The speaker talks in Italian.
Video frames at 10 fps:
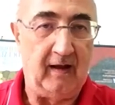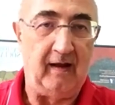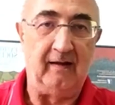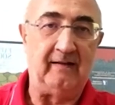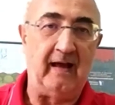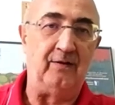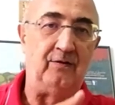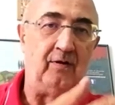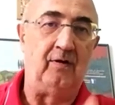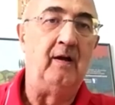che
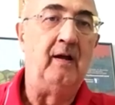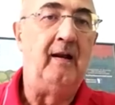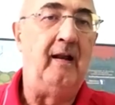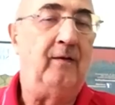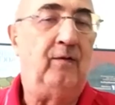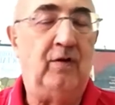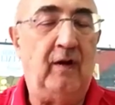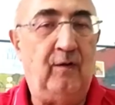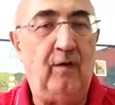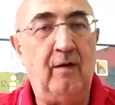tanto e
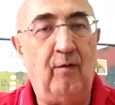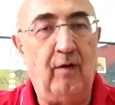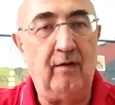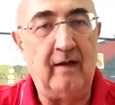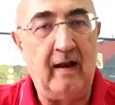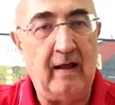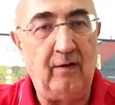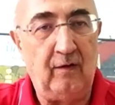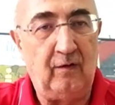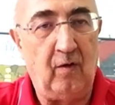associazioni di
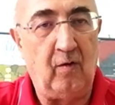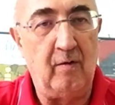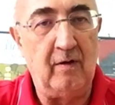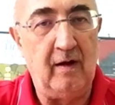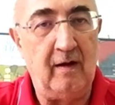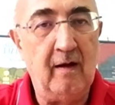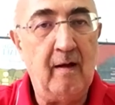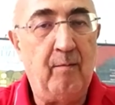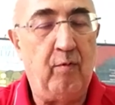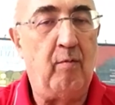volontariato che si occupano di
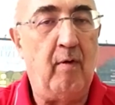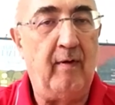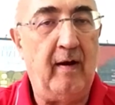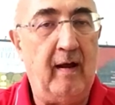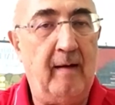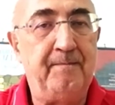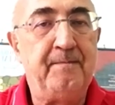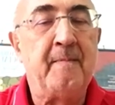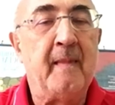promuovere